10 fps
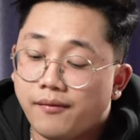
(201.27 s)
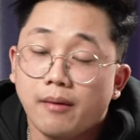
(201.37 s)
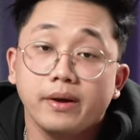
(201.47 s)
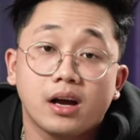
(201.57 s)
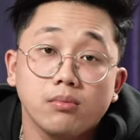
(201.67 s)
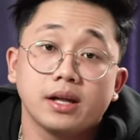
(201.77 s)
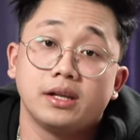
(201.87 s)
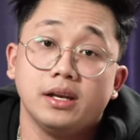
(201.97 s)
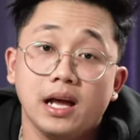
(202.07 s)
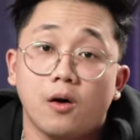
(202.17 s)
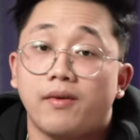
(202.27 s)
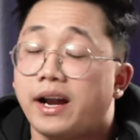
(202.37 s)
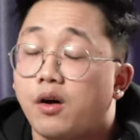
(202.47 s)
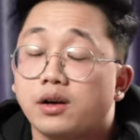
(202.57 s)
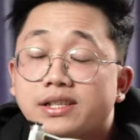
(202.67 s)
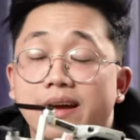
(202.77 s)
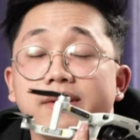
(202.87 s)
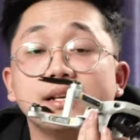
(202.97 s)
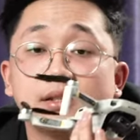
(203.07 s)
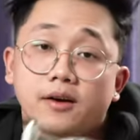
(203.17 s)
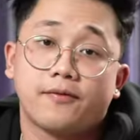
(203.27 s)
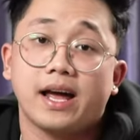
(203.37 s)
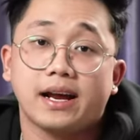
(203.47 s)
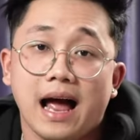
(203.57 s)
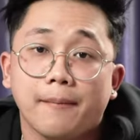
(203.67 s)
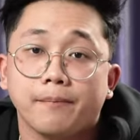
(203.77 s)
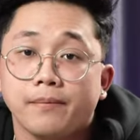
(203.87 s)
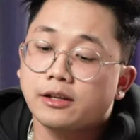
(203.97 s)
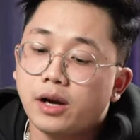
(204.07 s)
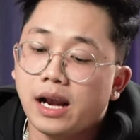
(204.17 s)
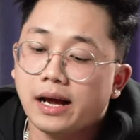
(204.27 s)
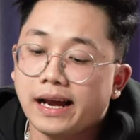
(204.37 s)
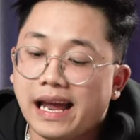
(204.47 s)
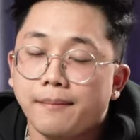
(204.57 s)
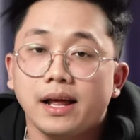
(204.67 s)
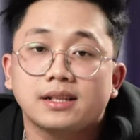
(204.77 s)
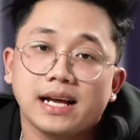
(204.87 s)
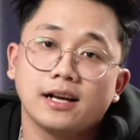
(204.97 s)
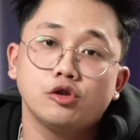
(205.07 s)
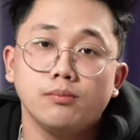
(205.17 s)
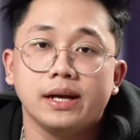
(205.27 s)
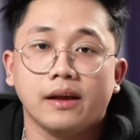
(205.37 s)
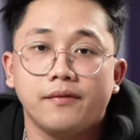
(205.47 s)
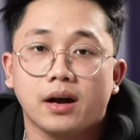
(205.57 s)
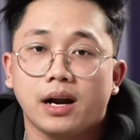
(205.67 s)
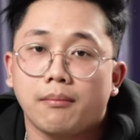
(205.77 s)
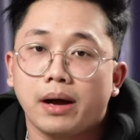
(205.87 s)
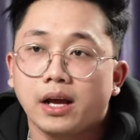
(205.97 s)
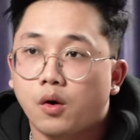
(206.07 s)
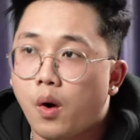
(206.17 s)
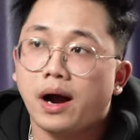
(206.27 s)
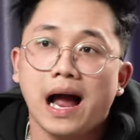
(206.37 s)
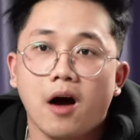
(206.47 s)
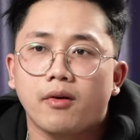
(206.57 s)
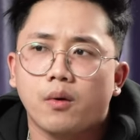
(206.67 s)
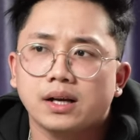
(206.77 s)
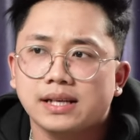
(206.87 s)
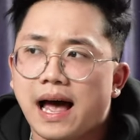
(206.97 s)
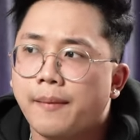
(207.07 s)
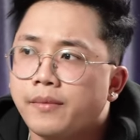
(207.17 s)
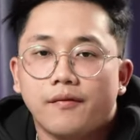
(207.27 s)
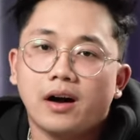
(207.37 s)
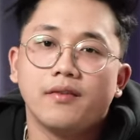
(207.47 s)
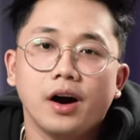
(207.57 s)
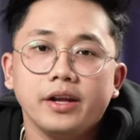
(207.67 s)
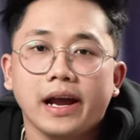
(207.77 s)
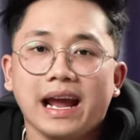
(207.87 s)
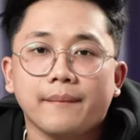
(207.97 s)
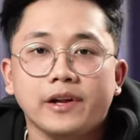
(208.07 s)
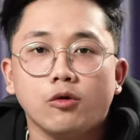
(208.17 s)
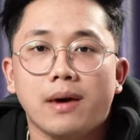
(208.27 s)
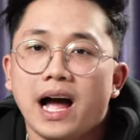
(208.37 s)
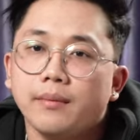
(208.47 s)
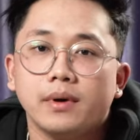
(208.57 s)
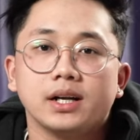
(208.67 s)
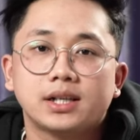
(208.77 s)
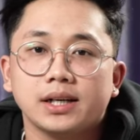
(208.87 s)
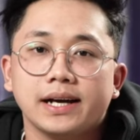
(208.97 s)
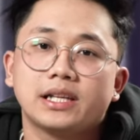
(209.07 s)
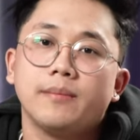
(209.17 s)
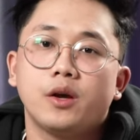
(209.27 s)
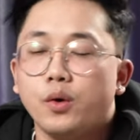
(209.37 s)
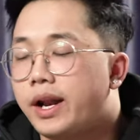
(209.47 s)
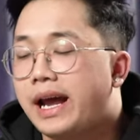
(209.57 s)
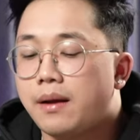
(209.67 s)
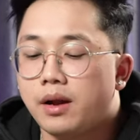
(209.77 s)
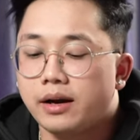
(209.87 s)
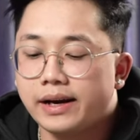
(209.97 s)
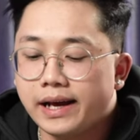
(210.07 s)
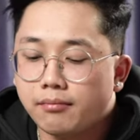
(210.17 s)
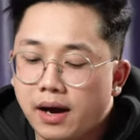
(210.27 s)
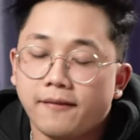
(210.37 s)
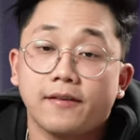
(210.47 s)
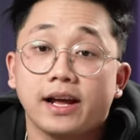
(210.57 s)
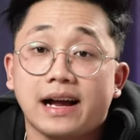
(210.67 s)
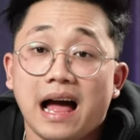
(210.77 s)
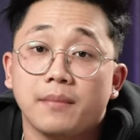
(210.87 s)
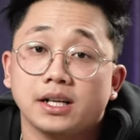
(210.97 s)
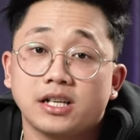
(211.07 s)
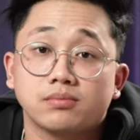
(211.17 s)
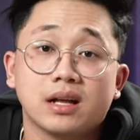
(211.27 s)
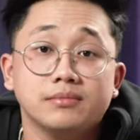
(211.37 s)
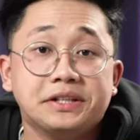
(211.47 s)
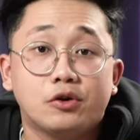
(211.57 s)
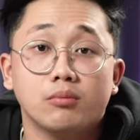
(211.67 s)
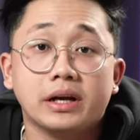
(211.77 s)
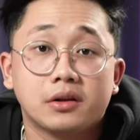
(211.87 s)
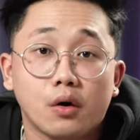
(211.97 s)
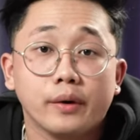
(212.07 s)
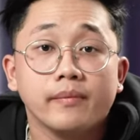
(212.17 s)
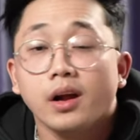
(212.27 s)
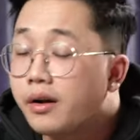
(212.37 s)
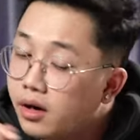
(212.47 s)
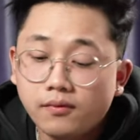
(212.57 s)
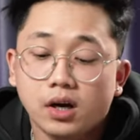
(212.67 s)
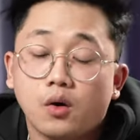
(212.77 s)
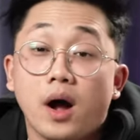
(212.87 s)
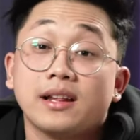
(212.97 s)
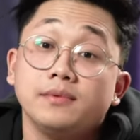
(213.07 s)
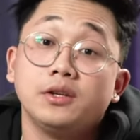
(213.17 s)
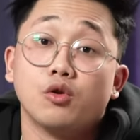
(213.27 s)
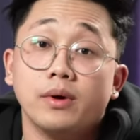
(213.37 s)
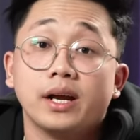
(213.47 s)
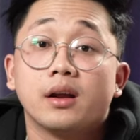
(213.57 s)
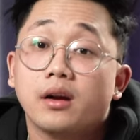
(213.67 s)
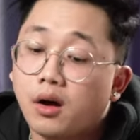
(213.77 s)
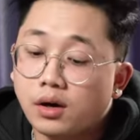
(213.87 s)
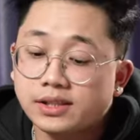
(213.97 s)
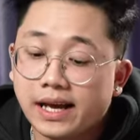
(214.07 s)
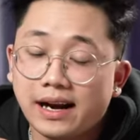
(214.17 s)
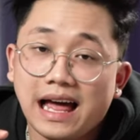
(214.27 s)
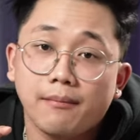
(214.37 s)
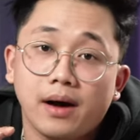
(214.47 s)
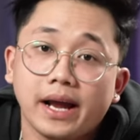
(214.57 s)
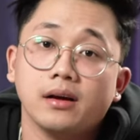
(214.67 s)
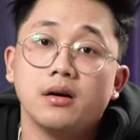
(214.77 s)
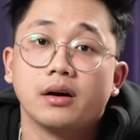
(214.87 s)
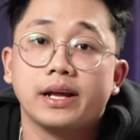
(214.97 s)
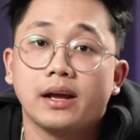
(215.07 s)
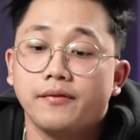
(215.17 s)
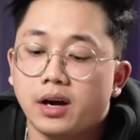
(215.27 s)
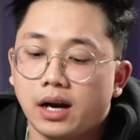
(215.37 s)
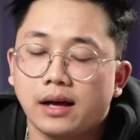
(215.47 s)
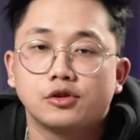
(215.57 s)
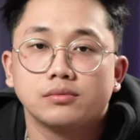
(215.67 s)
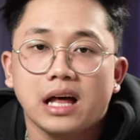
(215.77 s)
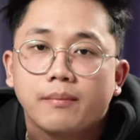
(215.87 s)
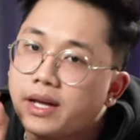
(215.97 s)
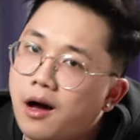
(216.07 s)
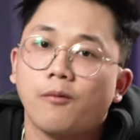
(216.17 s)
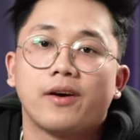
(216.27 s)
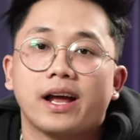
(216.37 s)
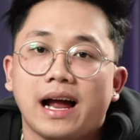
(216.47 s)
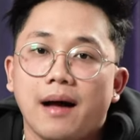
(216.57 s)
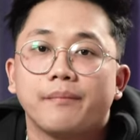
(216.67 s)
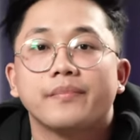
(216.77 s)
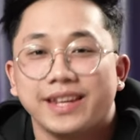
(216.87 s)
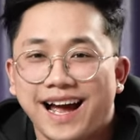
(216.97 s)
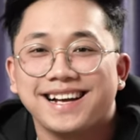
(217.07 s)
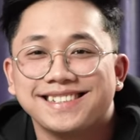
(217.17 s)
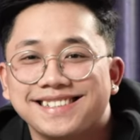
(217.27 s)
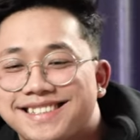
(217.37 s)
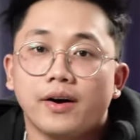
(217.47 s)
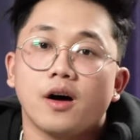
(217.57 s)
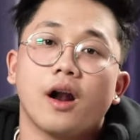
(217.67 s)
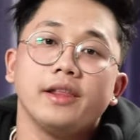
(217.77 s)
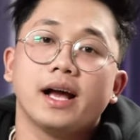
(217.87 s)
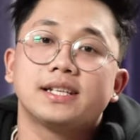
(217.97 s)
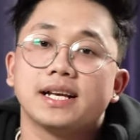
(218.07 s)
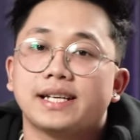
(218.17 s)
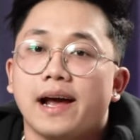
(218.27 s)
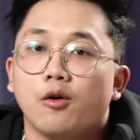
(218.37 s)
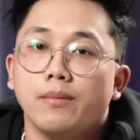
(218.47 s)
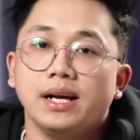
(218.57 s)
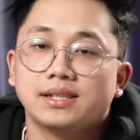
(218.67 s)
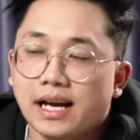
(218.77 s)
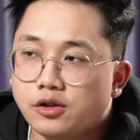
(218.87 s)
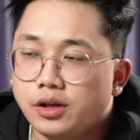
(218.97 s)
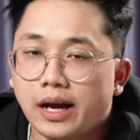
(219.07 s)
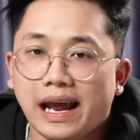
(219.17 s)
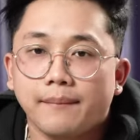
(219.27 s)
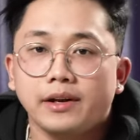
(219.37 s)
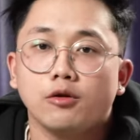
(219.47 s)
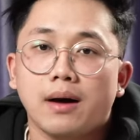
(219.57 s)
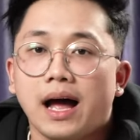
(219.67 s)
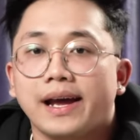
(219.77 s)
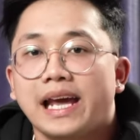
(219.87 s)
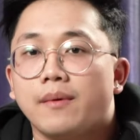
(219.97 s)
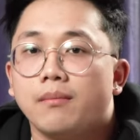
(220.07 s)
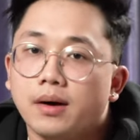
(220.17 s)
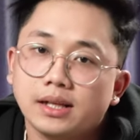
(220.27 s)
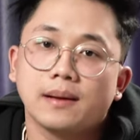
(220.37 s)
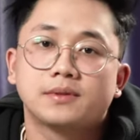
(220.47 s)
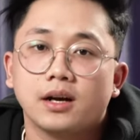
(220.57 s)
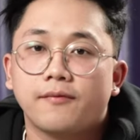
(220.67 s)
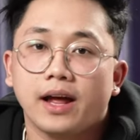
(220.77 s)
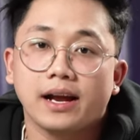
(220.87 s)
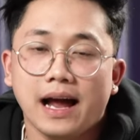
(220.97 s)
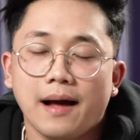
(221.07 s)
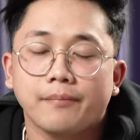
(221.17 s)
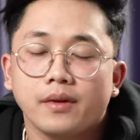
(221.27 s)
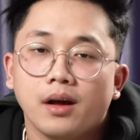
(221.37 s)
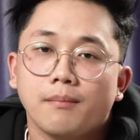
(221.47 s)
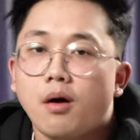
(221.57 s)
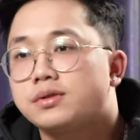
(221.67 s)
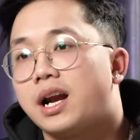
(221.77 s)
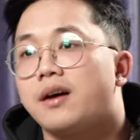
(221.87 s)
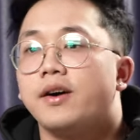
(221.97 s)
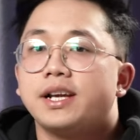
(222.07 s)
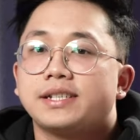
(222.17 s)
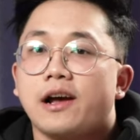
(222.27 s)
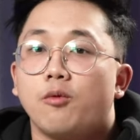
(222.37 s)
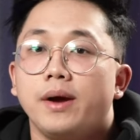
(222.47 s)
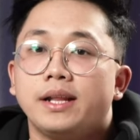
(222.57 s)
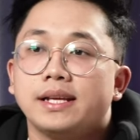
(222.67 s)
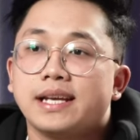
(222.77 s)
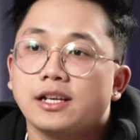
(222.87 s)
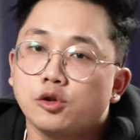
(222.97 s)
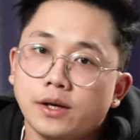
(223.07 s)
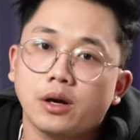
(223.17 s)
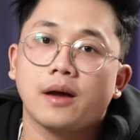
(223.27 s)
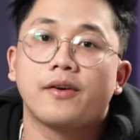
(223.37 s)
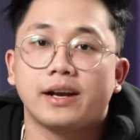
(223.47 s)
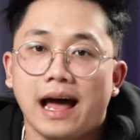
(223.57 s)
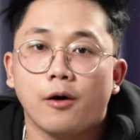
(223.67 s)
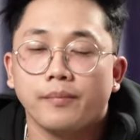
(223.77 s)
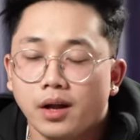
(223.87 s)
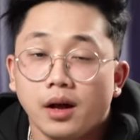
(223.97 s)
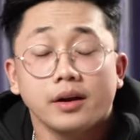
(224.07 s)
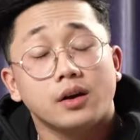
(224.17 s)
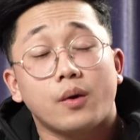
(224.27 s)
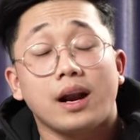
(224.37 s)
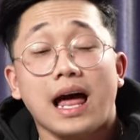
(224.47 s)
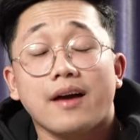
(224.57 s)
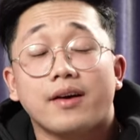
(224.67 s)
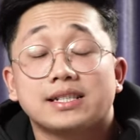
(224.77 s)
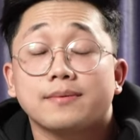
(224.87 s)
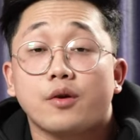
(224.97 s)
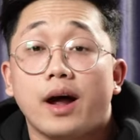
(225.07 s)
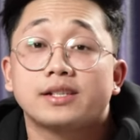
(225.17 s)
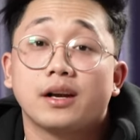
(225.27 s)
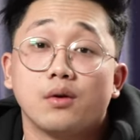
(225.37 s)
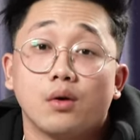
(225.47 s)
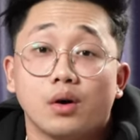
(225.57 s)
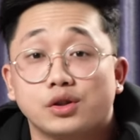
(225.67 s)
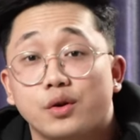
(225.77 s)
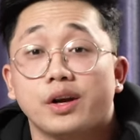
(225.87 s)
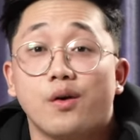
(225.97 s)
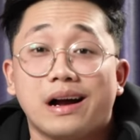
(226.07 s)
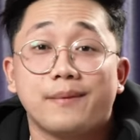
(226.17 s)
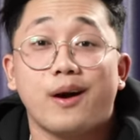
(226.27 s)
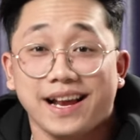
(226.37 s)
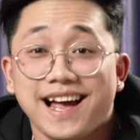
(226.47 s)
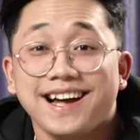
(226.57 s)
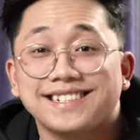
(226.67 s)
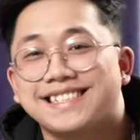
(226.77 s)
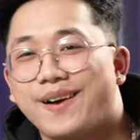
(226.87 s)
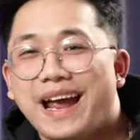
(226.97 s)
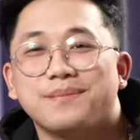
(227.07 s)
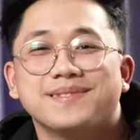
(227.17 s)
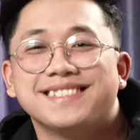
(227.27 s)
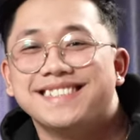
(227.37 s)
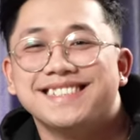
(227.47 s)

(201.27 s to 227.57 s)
và bị không nhận tín hiệu và nó sẽ bị rơi Flycam. Thế cho nên là anh em nên tránh giúp mình cái việc là bay quá cao và quá xa. Và với những anh em newbie mới chơi ấy, thì mình khuyên anh em là nên bay Flycam ở trong tầm nhìn của mình thôi, đừng vượt quá tầm nhìn của mình, nó sẽ làm ảnh hưởng đến cái việc là chúng ta bị hỏng Flycam nhá. Và đó là những cái chia sẻ của mình dành cho những anh em newbie khi mà mới tập chơi Flycam. Mong rằng là với chia sẻ của mình thì sẽ giúp ích cho anh em phần nào. Đừng quên like và subscribe channel của Tokyo Camera nhé. Chào anh em.